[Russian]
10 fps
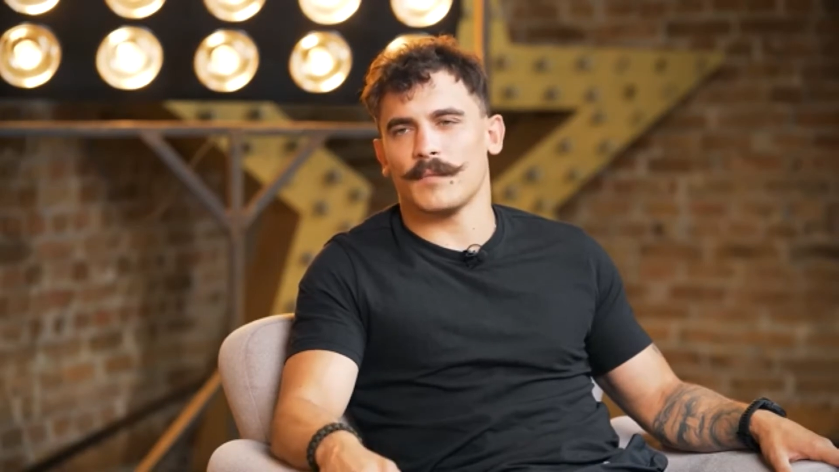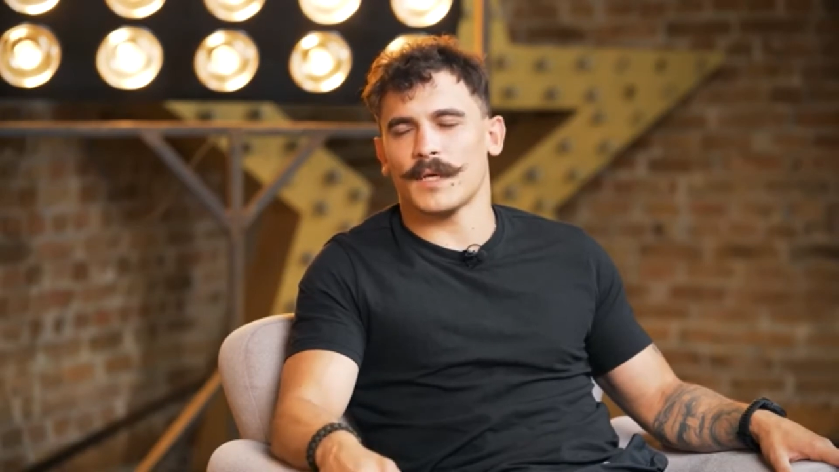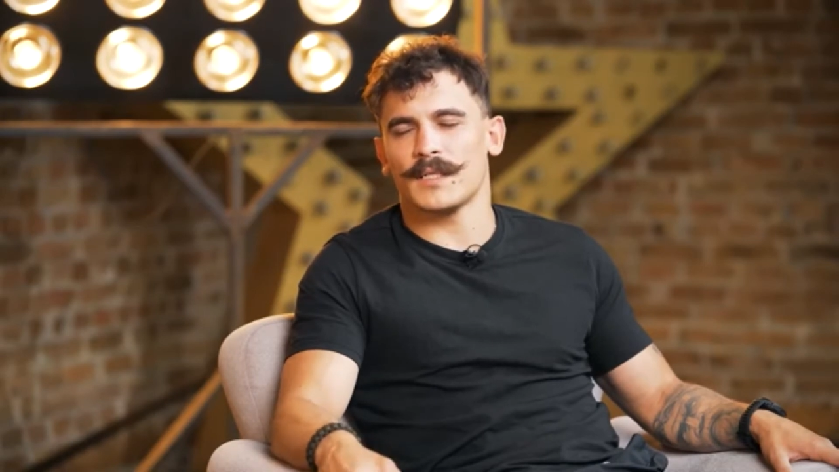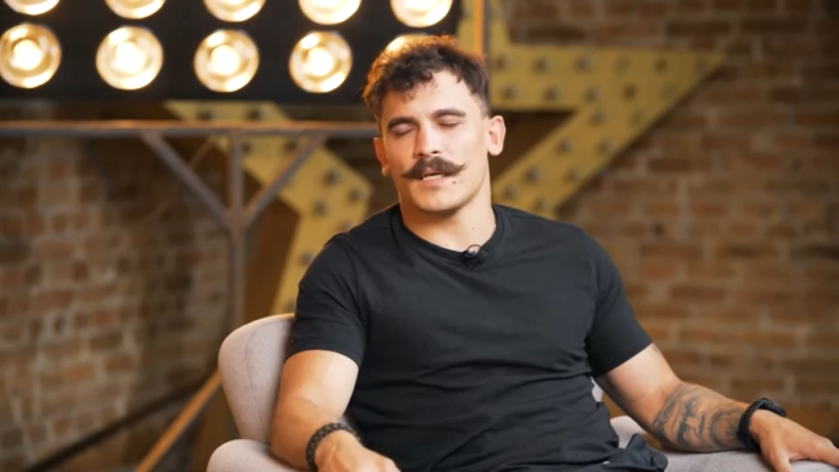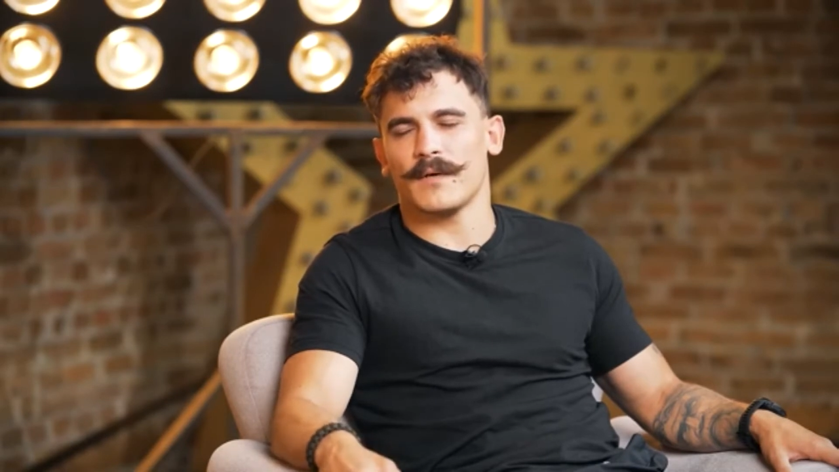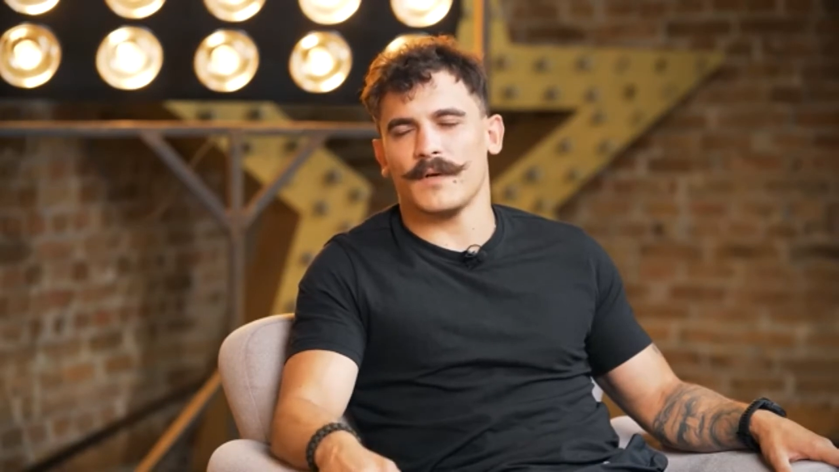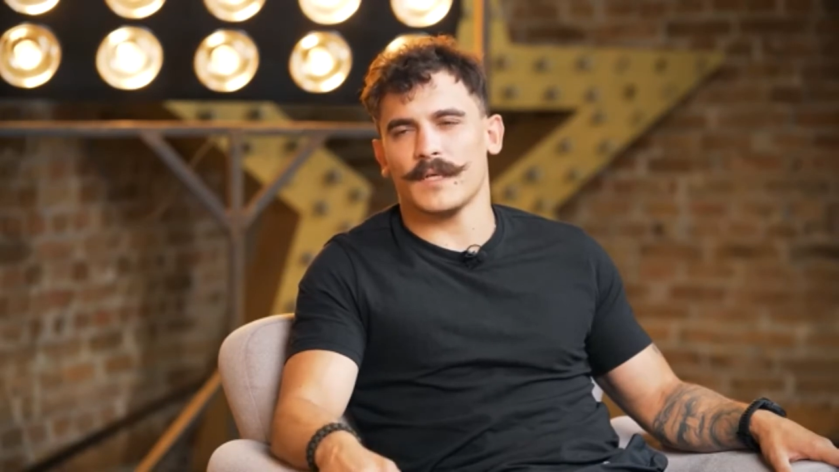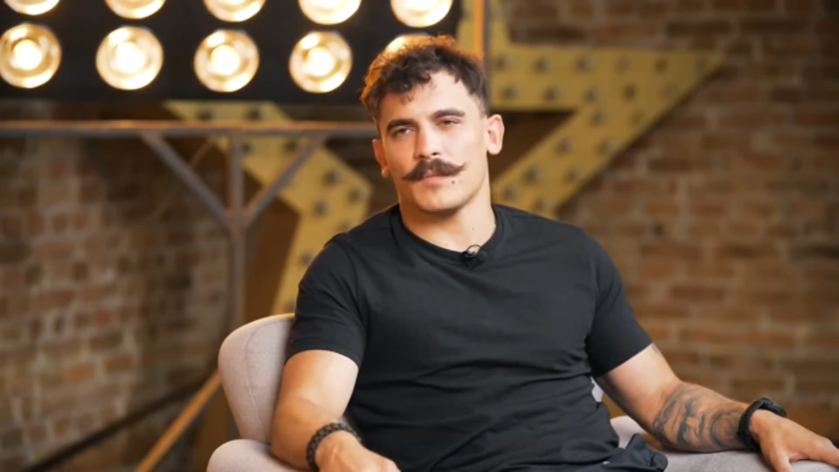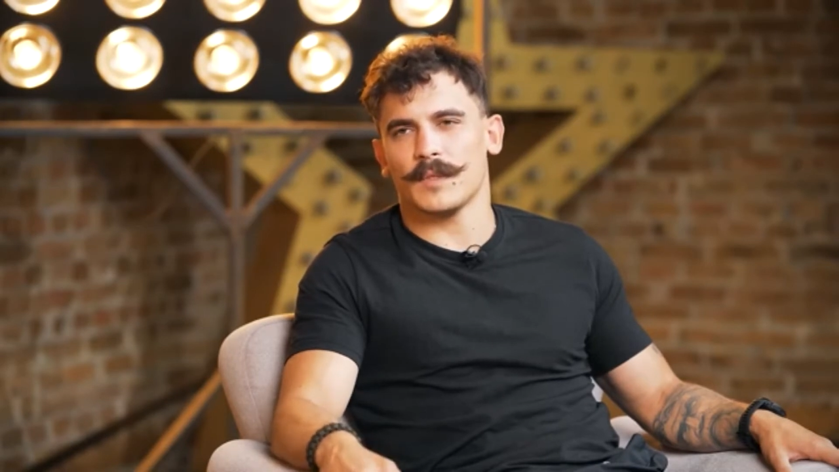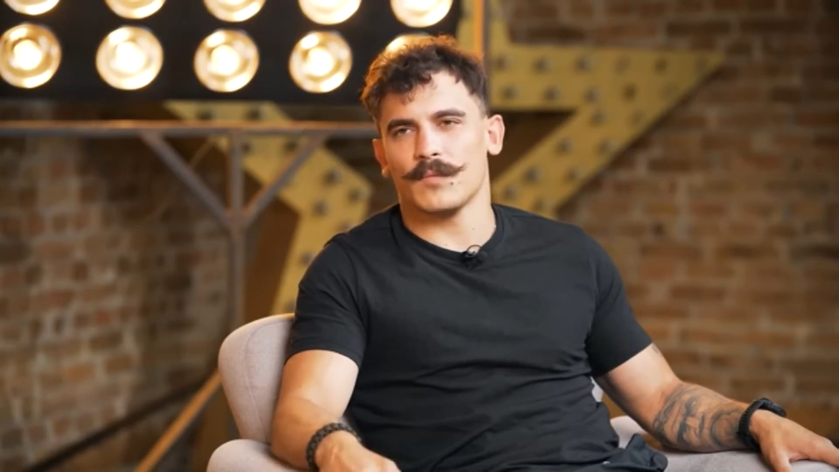
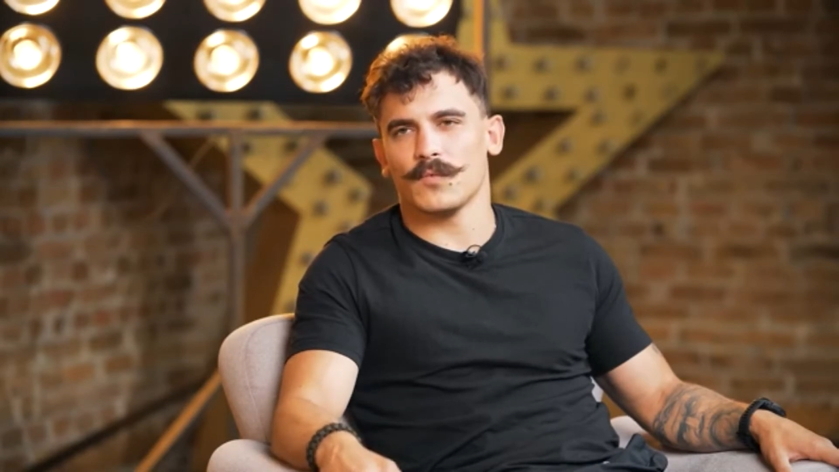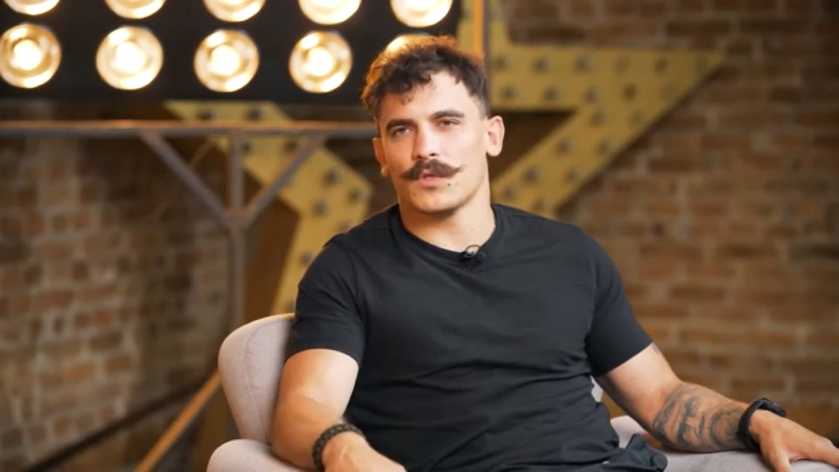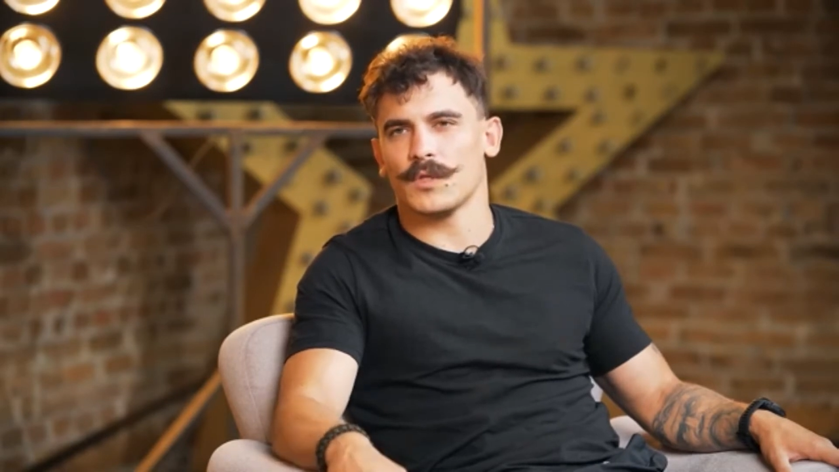практиковать, потому